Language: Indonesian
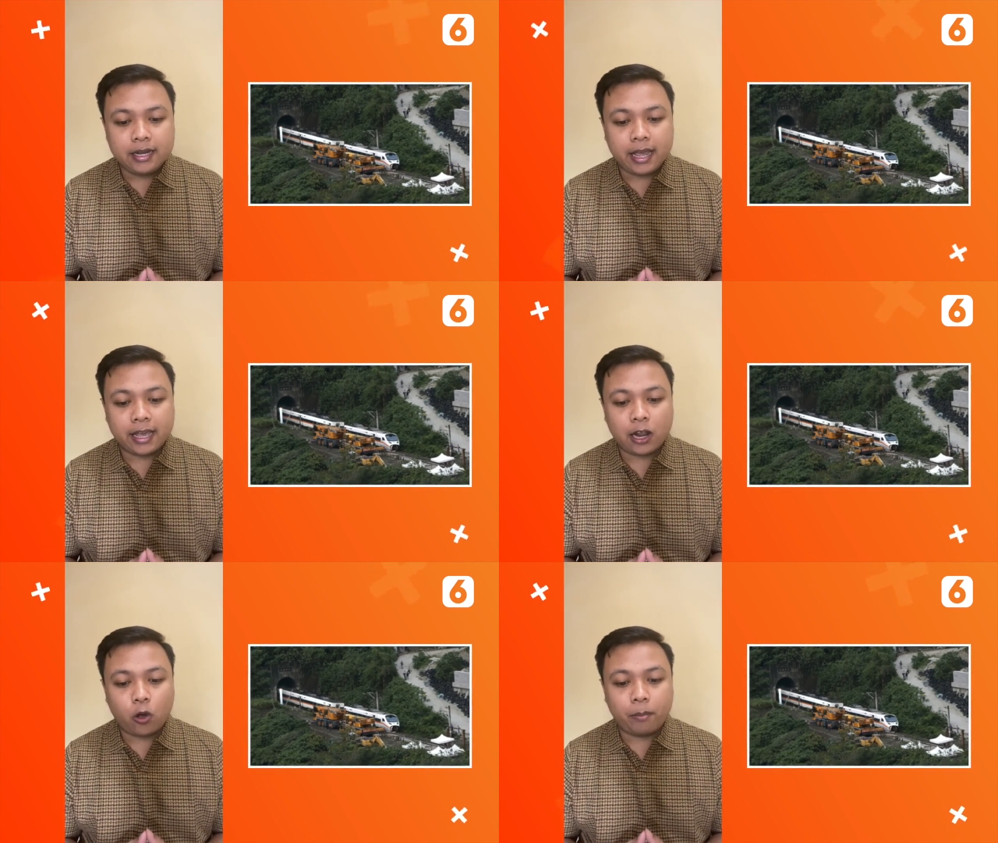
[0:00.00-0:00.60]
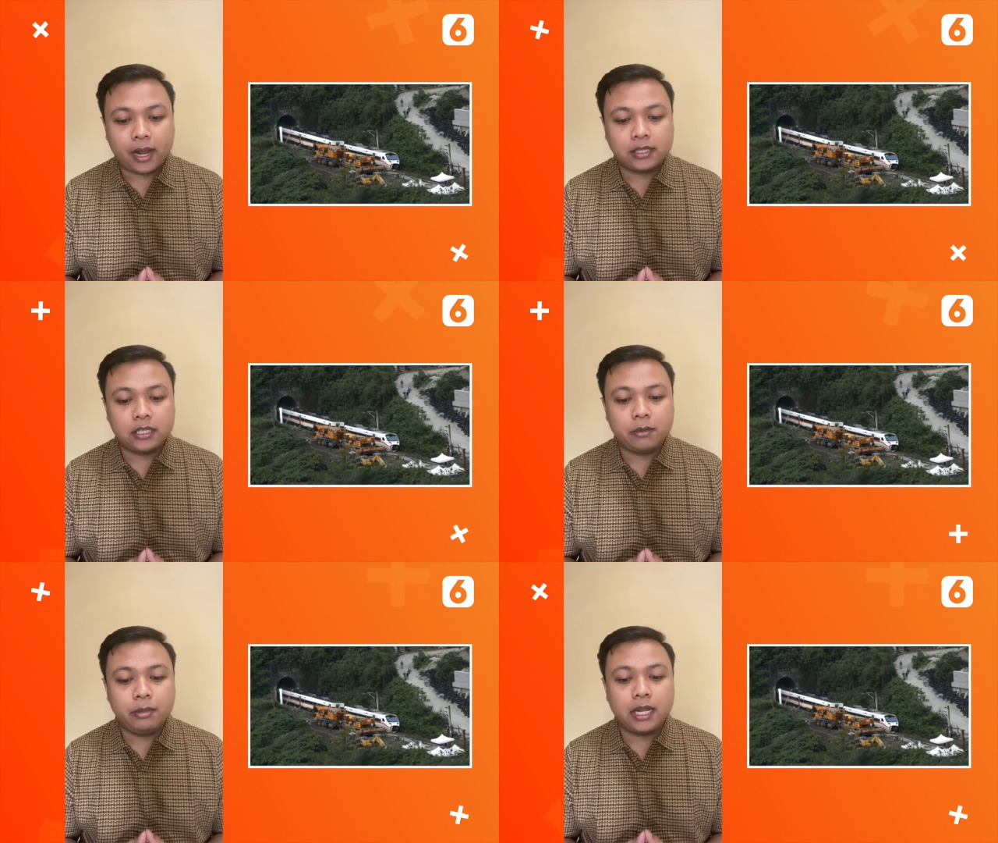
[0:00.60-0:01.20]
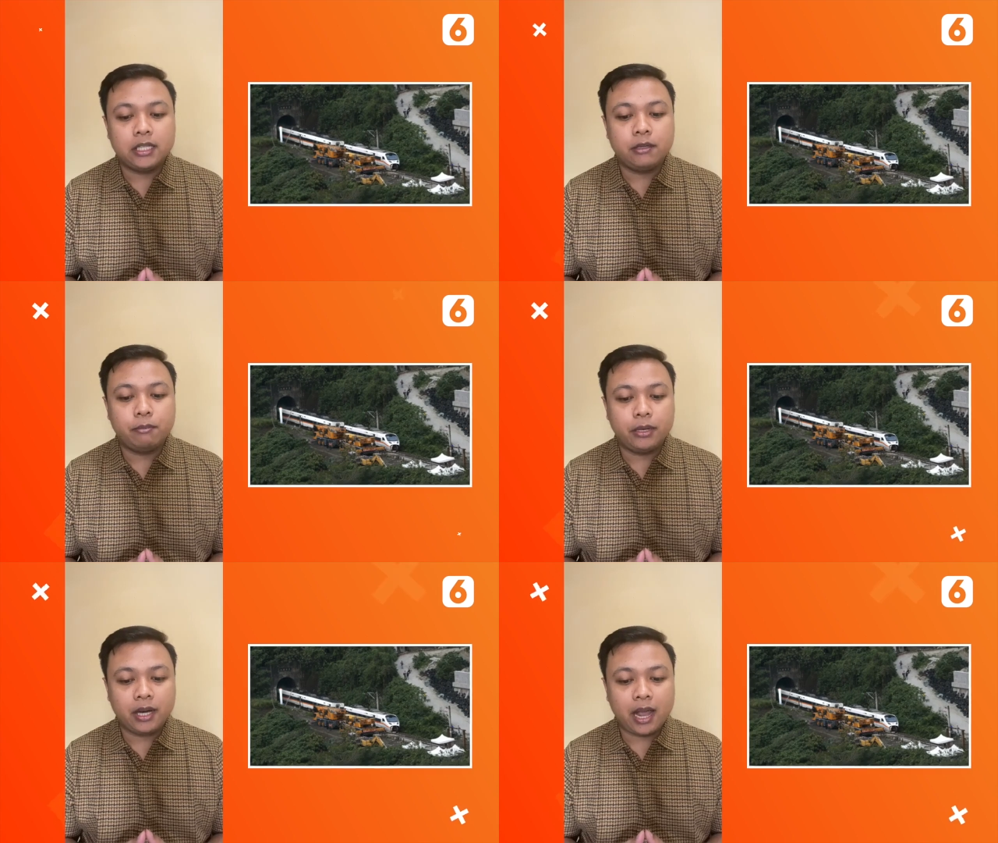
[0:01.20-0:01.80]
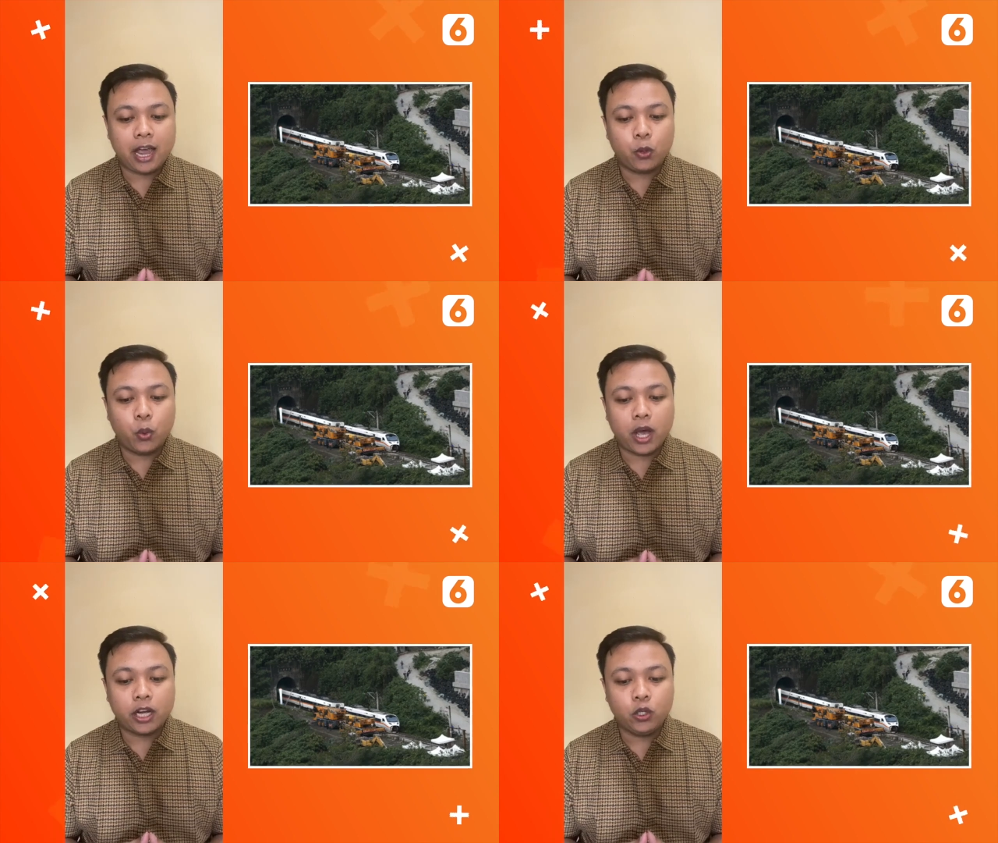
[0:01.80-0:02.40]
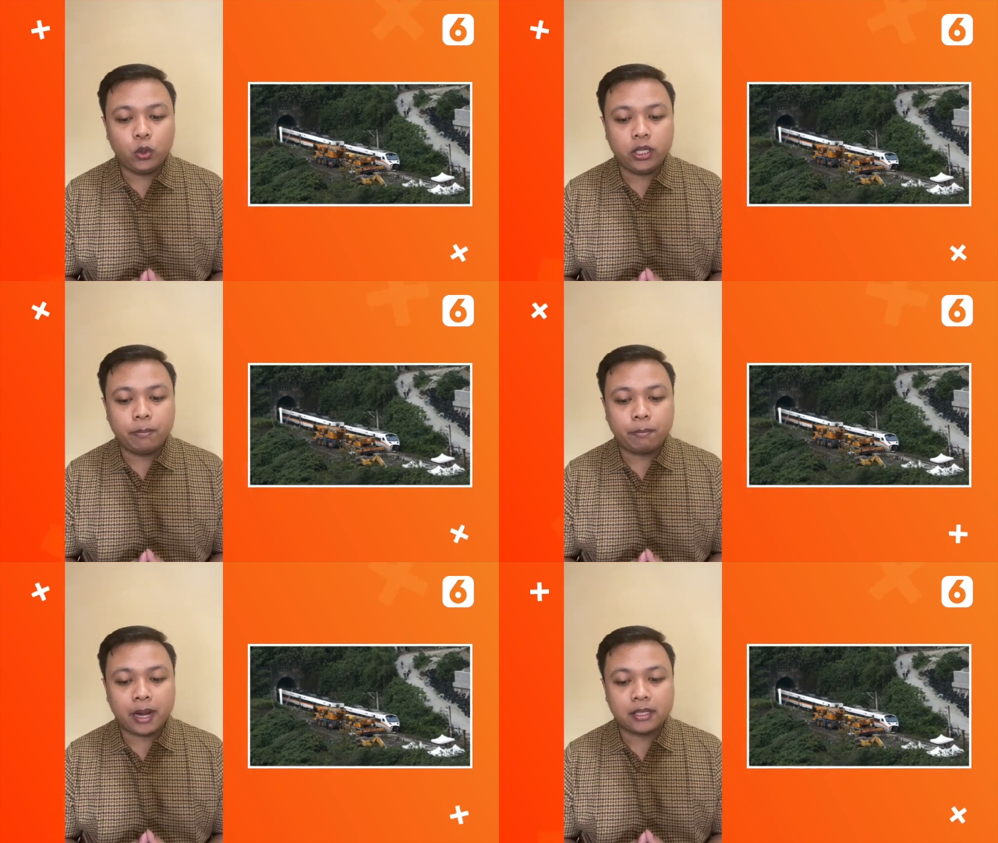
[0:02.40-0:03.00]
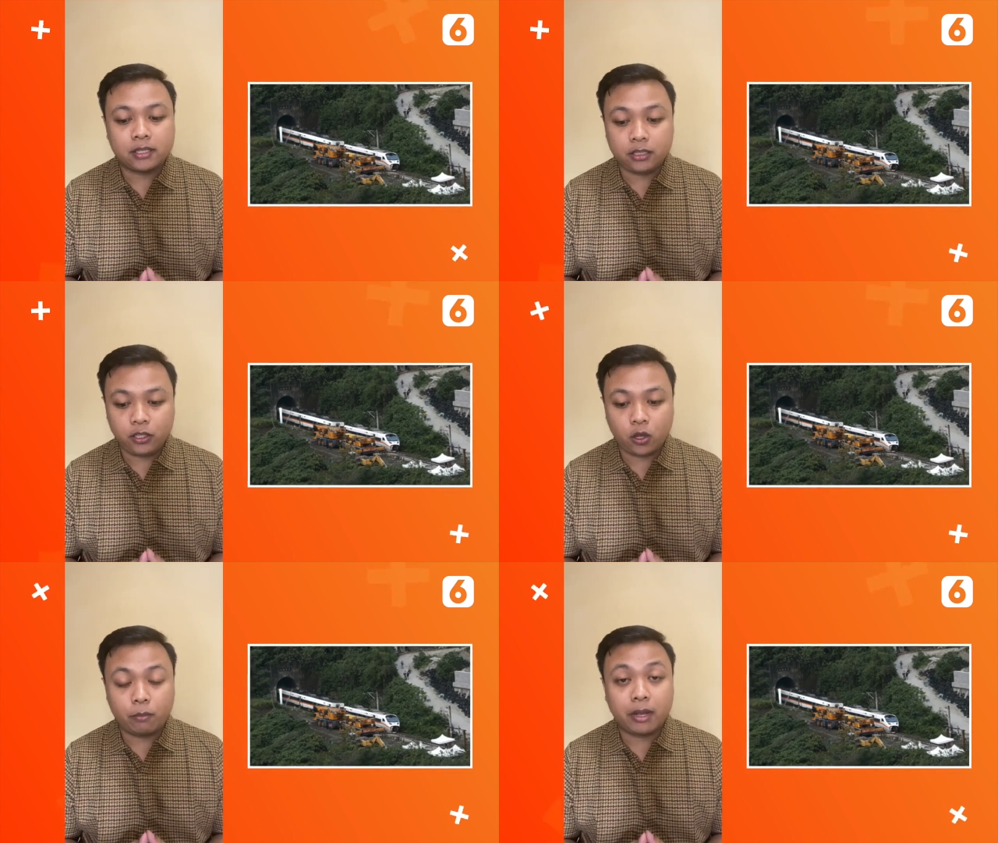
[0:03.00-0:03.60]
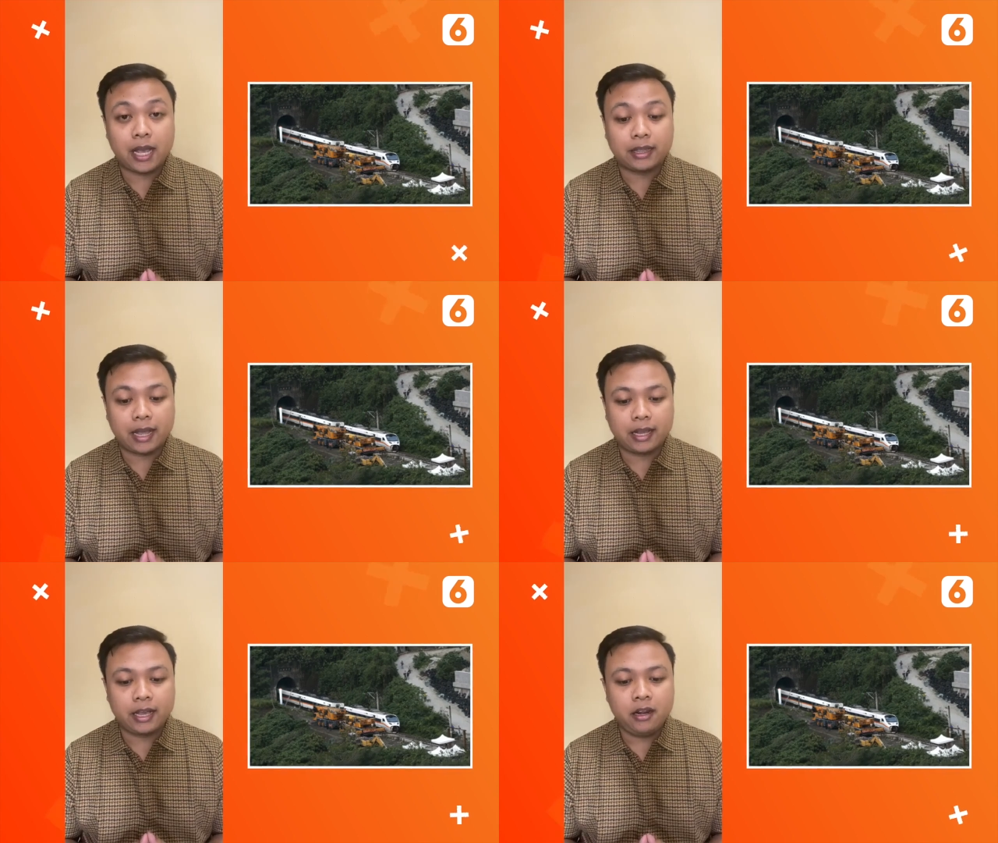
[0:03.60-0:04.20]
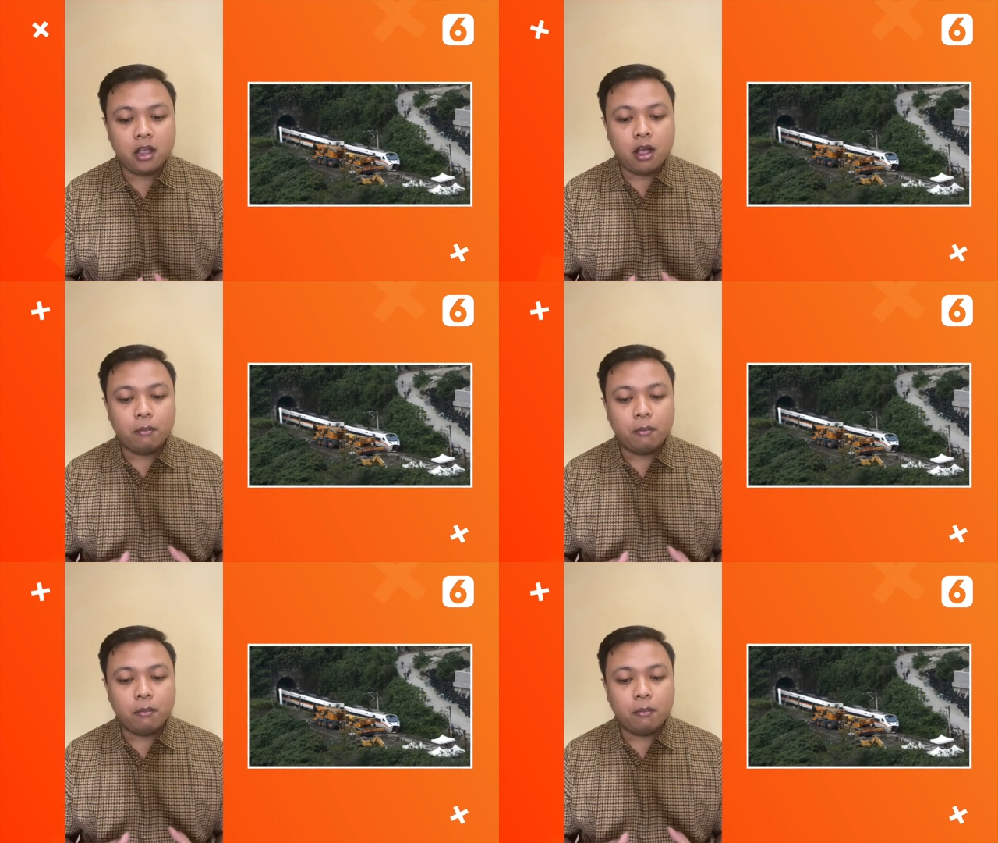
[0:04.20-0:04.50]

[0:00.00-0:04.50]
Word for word: Daerah Operasi 9 Jember Anwar Yuli Prasetyo mengatakan